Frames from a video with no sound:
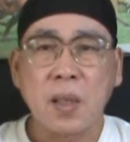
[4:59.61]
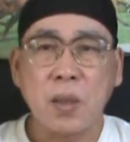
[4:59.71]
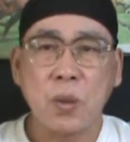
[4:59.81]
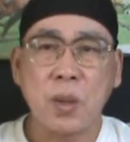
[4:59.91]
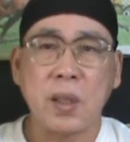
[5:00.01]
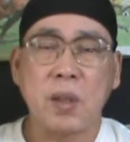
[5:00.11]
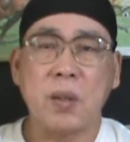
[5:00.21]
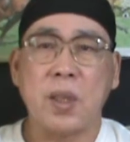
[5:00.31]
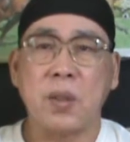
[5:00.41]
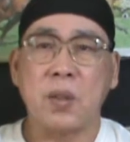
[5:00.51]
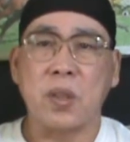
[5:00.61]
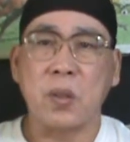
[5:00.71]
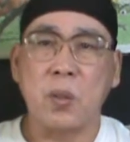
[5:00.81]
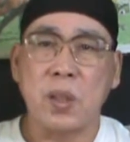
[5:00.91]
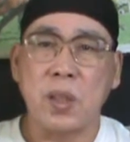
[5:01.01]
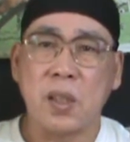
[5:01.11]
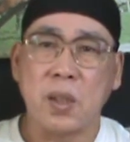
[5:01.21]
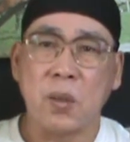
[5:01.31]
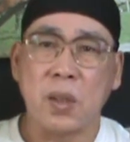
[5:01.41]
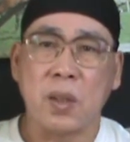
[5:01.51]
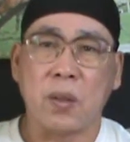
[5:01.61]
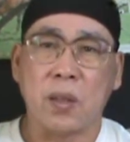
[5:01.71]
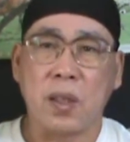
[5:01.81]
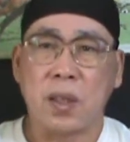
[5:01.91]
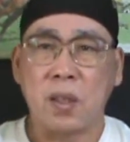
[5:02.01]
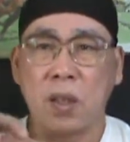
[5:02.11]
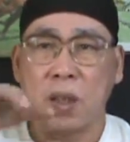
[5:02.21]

因为学校后来就有制图机，制图机有那个